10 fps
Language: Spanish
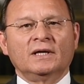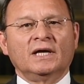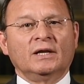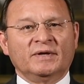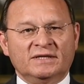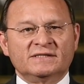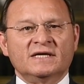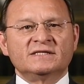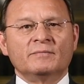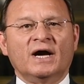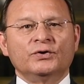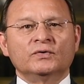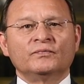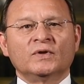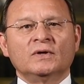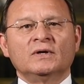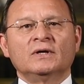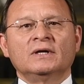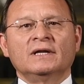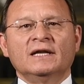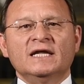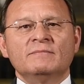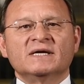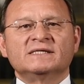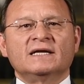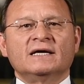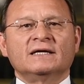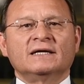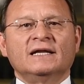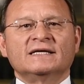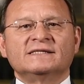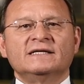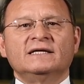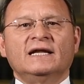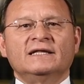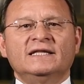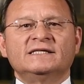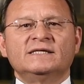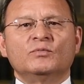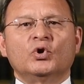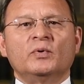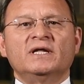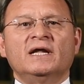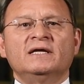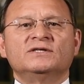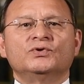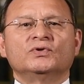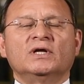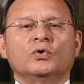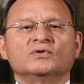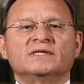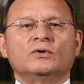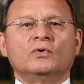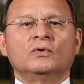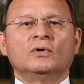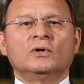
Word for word: El 26 de mayo, Lima será la sede de la decimonovena edición del Consejo